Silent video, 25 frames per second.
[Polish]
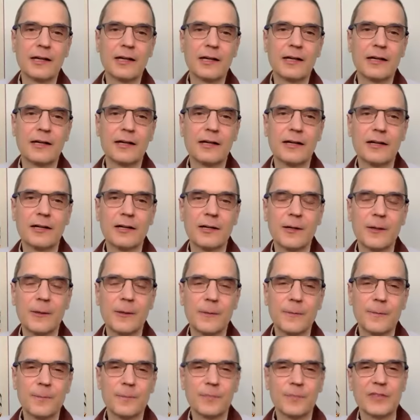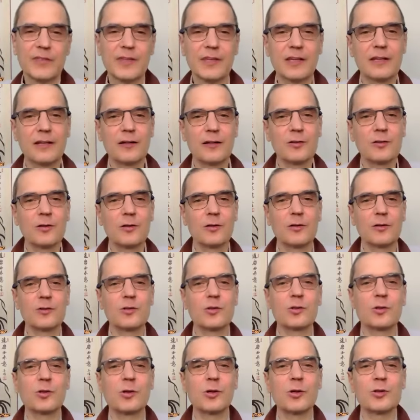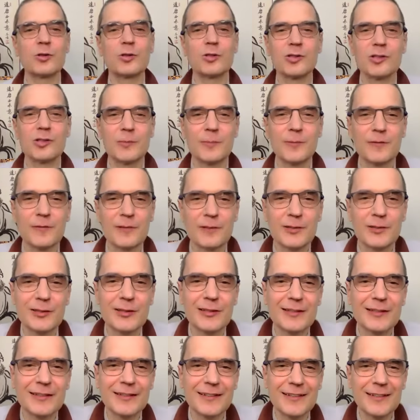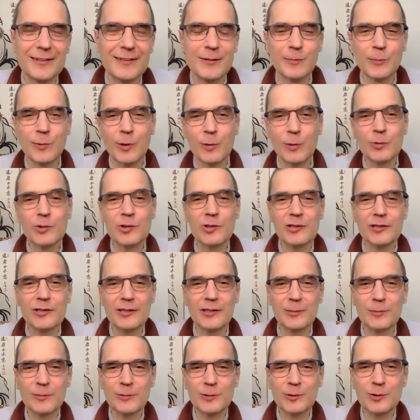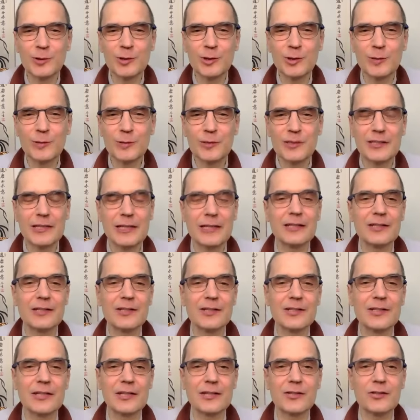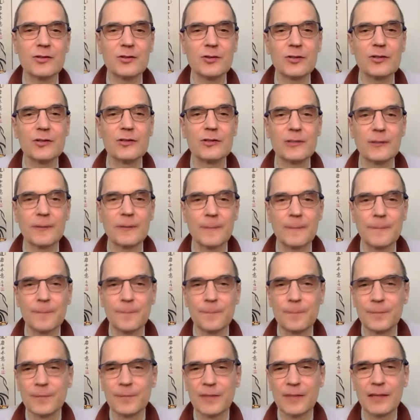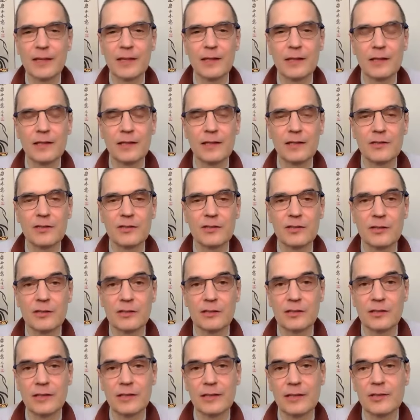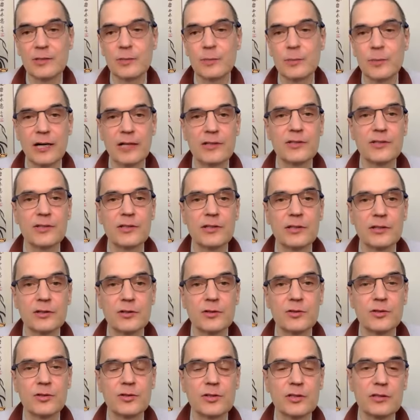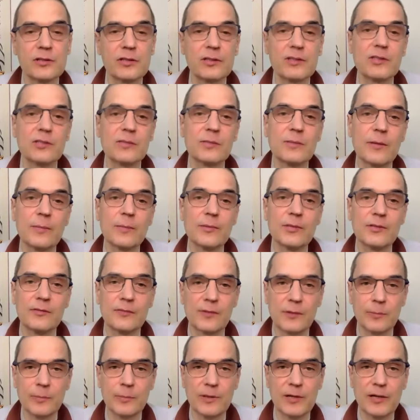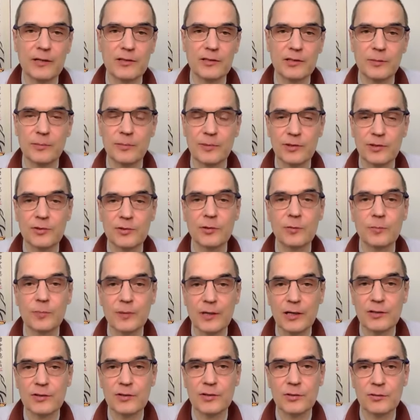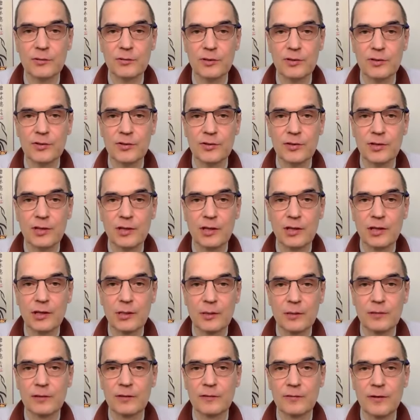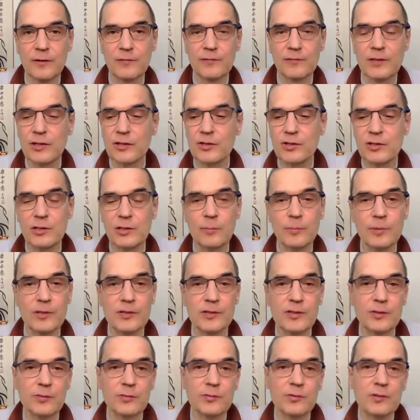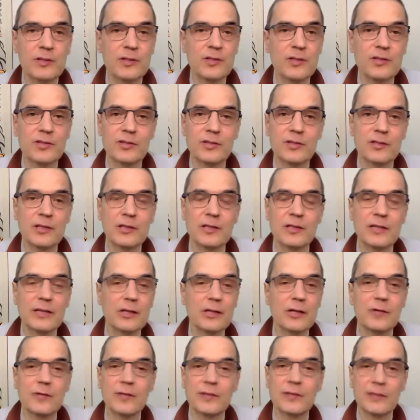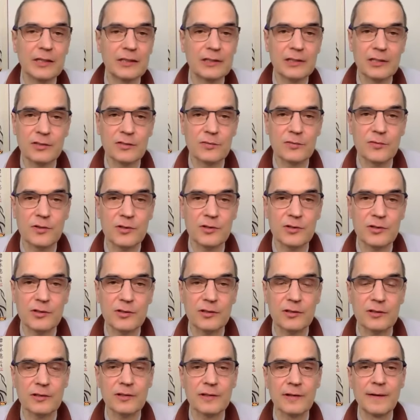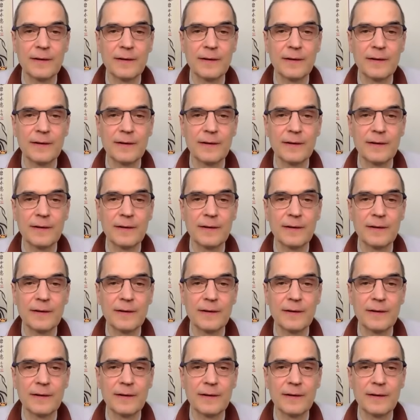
e, o, o co chodzi, żeby właśnie pomóc innym ludziom znaleźć sens życia i znaleźć pracę tego życia. Także mamy dwie prace. Pierwszą pracą jest wewnętrzna praca, która jest jednakowa dla nas wszystkich.